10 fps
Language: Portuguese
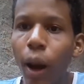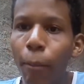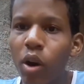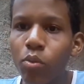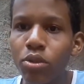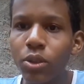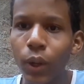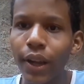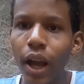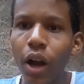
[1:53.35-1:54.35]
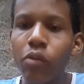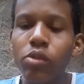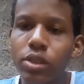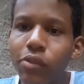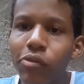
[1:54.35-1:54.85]
apoio muito seu canal,
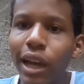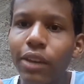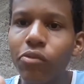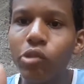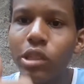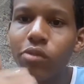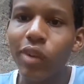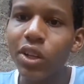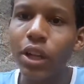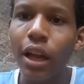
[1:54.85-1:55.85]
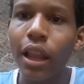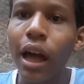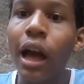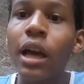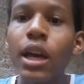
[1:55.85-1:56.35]
você vai, você vai chegar
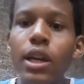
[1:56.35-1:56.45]
lá.